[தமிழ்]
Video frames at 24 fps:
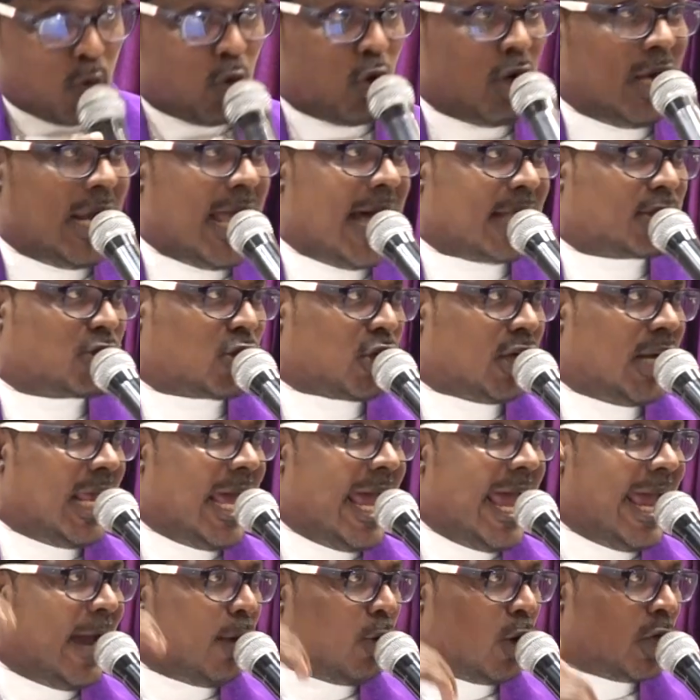
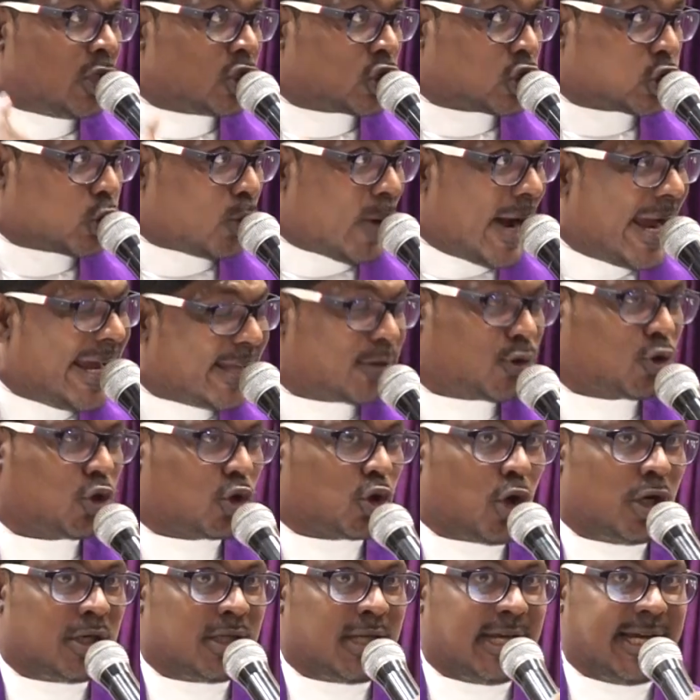உள்ளத்திலே ஒன்று
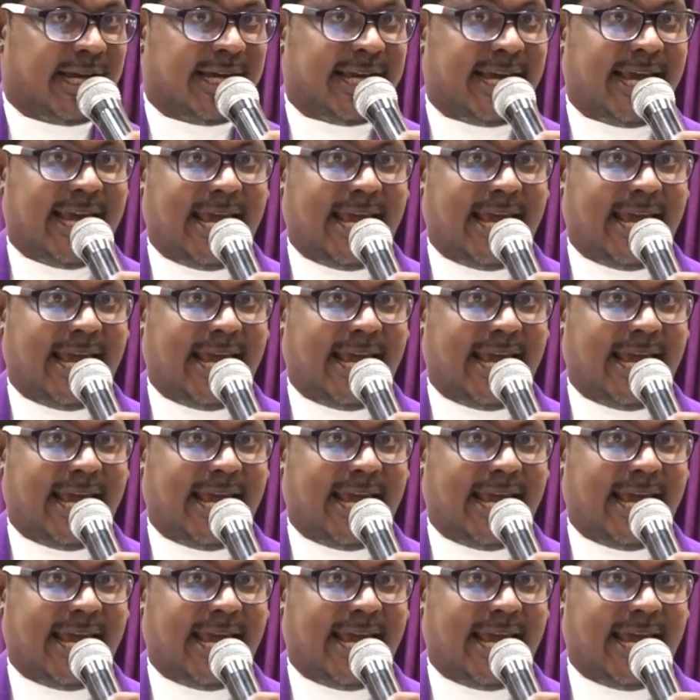வைத்துக்கொண்டு